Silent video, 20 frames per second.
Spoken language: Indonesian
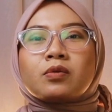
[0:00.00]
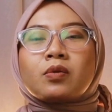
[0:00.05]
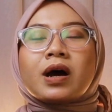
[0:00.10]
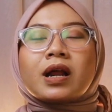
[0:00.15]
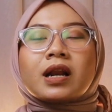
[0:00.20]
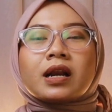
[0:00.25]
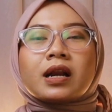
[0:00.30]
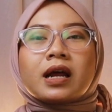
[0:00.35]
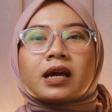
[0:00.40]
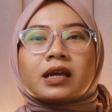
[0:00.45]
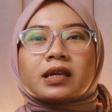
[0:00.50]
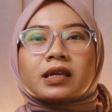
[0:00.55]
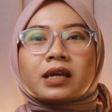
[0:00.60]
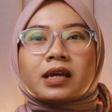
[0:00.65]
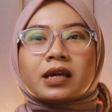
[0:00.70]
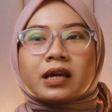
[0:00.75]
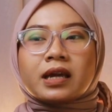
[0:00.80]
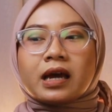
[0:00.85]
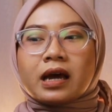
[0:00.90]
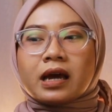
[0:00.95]

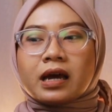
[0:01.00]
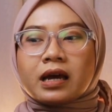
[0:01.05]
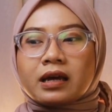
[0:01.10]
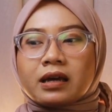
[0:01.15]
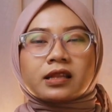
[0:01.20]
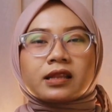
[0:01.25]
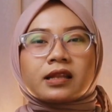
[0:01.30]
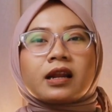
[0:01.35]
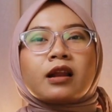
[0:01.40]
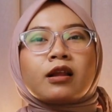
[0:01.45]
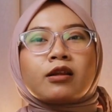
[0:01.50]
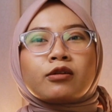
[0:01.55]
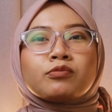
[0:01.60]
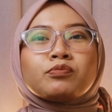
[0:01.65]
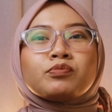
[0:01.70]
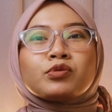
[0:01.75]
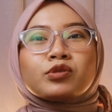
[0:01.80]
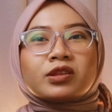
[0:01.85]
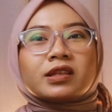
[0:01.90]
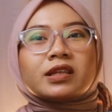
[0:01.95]
warnanya ya
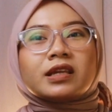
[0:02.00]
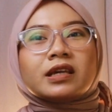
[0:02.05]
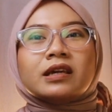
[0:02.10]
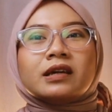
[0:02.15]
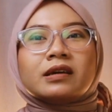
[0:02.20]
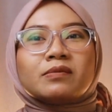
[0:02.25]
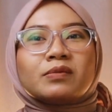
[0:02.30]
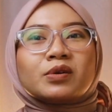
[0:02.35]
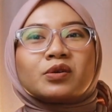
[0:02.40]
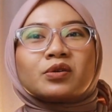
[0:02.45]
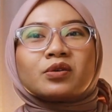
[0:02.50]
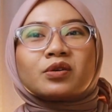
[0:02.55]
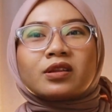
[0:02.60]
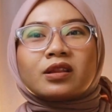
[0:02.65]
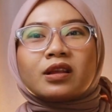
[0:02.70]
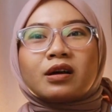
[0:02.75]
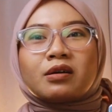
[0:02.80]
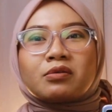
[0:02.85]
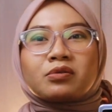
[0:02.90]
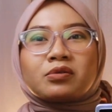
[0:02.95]
terlalu putih
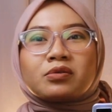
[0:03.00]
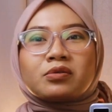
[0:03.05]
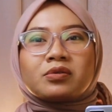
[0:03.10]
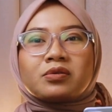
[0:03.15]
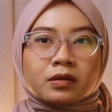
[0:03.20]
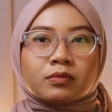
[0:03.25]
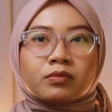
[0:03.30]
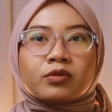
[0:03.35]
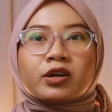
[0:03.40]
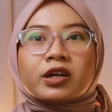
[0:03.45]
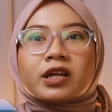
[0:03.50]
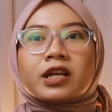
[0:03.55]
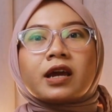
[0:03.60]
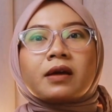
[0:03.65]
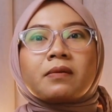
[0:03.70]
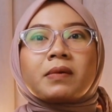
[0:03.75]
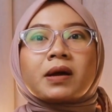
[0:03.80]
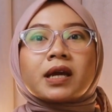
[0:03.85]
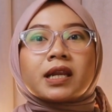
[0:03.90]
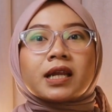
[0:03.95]
menurut aku mungkin
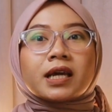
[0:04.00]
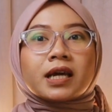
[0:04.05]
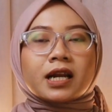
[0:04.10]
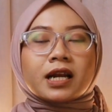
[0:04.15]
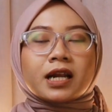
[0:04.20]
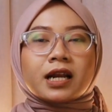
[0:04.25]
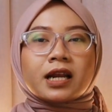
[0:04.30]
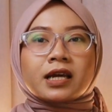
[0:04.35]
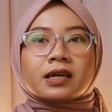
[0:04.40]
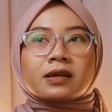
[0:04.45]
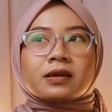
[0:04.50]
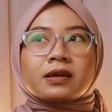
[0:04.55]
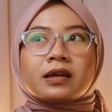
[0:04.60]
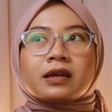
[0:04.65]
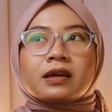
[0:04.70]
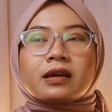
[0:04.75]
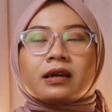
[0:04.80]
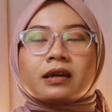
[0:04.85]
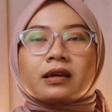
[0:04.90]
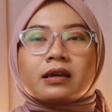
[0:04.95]
ya emang ini karena
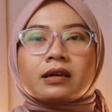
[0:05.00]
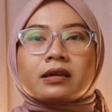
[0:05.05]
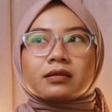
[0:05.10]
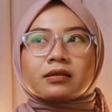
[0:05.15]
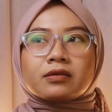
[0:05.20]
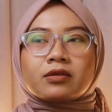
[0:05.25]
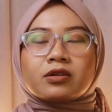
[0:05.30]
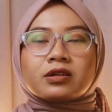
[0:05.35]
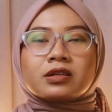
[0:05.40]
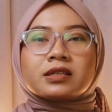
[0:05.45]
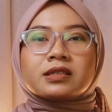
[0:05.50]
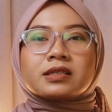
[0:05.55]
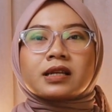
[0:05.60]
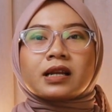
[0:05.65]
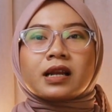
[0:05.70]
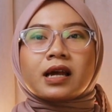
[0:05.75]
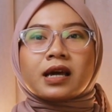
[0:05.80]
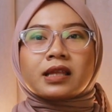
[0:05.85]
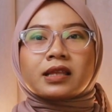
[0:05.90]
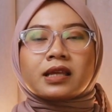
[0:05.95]
lagi
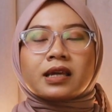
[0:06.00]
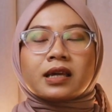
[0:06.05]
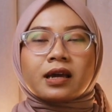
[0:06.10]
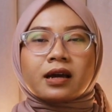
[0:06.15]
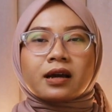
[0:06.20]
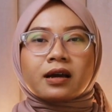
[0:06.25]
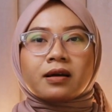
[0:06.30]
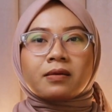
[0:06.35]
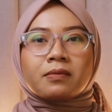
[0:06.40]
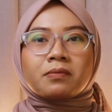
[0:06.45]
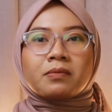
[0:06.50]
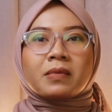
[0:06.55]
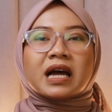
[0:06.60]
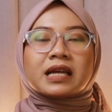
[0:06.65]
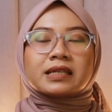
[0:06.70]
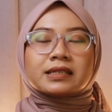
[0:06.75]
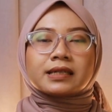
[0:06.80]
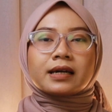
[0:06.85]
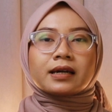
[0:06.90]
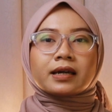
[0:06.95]
kondisi lighting yang
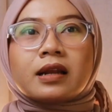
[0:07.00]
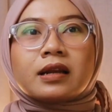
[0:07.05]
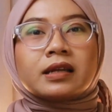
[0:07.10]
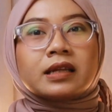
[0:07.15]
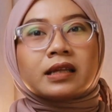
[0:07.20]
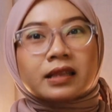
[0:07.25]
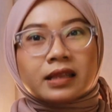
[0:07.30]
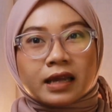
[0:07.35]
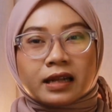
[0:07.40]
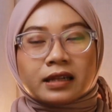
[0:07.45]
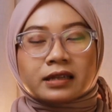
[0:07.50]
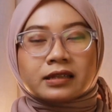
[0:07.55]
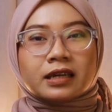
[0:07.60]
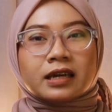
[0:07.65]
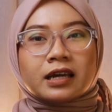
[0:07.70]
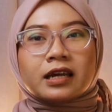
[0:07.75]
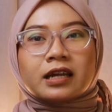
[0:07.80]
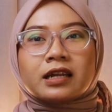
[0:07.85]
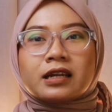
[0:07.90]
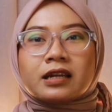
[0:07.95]
banyak
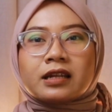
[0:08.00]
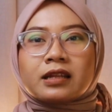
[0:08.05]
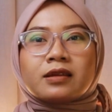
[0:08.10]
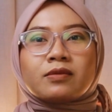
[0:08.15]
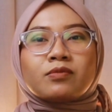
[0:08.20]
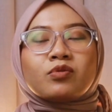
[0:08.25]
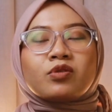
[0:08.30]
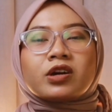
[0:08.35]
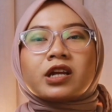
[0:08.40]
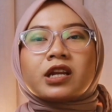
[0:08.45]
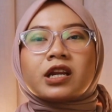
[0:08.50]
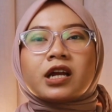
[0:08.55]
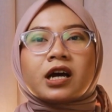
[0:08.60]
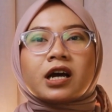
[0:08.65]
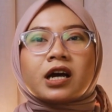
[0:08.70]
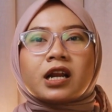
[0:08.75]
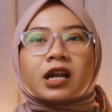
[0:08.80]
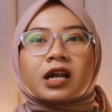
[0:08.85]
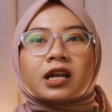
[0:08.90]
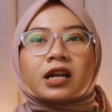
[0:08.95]
detailnya nanti mungkin
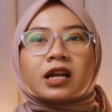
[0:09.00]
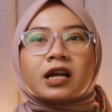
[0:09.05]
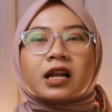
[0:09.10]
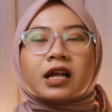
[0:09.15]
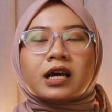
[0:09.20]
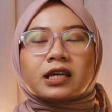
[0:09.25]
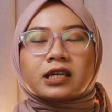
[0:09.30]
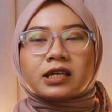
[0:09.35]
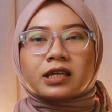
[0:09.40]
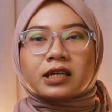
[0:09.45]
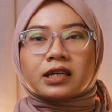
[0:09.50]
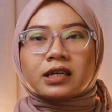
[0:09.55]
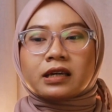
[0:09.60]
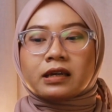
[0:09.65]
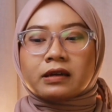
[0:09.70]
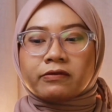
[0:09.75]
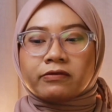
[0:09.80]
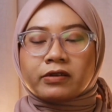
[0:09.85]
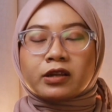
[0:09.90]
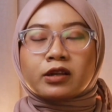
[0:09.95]
akan ada
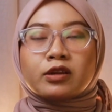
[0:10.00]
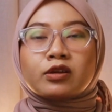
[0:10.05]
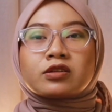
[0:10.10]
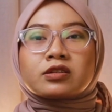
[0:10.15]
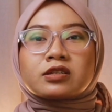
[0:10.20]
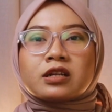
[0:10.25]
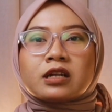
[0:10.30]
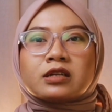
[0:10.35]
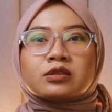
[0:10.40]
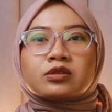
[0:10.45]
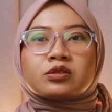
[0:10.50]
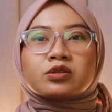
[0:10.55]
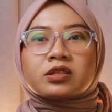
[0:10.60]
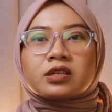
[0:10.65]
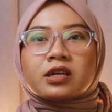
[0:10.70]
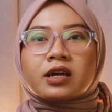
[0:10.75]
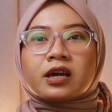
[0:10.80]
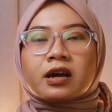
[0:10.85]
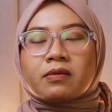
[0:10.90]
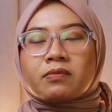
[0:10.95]
lagi video
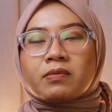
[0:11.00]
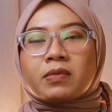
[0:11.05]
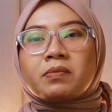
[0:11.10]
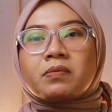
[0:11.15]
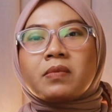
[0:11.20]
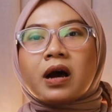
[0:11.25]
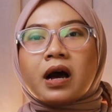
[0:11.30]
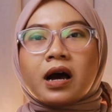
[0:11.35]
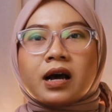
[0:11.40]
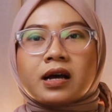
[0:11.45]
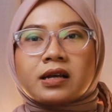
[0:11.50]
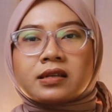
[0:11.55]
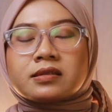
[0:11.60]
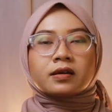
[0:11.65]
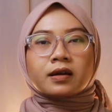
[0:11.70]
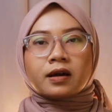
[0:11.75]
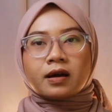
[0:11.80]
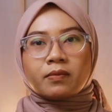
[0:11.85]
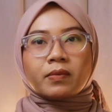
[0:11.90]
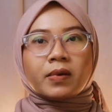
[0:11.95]
selanjutnya yang
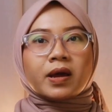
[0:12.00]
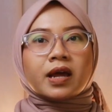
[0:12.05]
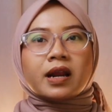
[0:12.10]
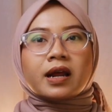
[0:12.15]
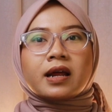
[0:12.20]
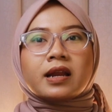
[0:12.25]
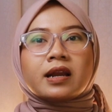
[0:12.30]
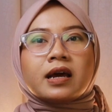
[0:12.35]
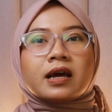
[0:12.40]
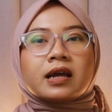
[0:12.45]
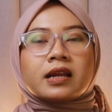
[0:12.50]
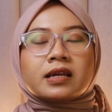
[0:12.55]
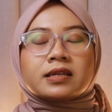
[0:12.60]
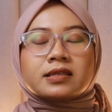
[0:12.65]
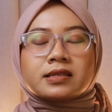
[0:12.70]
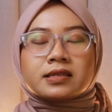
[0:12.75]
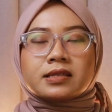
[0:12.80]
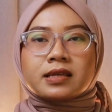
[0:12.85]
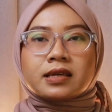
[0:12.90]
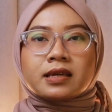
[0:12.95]
membahas kamera dari
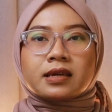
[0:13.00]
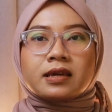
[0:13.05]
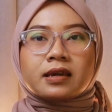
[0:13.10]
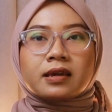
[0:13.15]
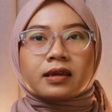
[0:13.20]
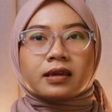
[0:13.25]
si